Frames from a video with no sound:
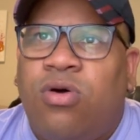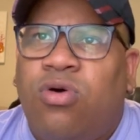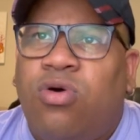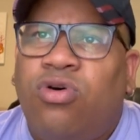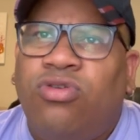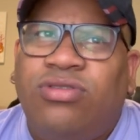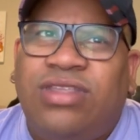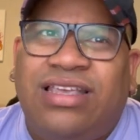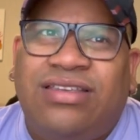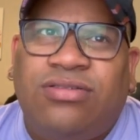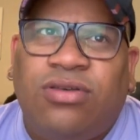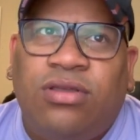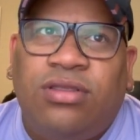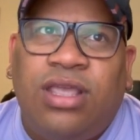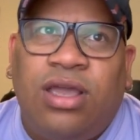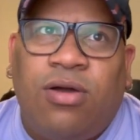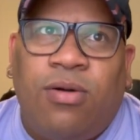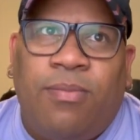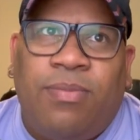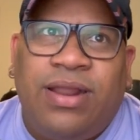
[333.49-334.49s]
un
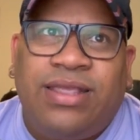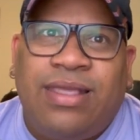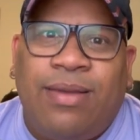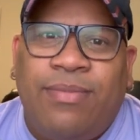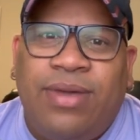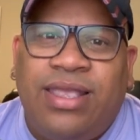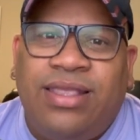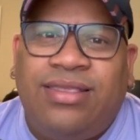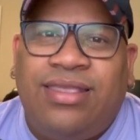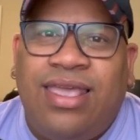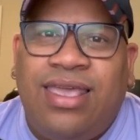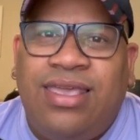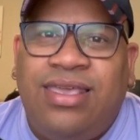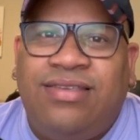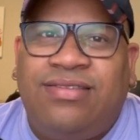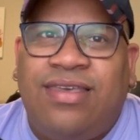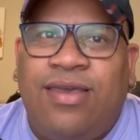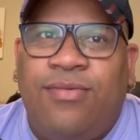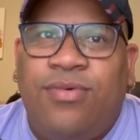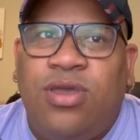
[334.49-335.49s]
desorden completamente
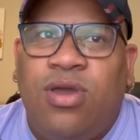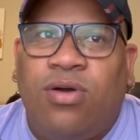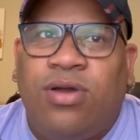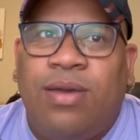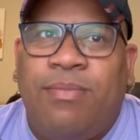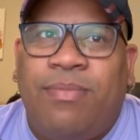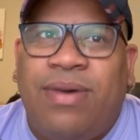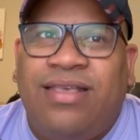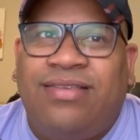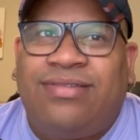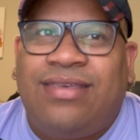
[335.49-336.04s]
y se vio que el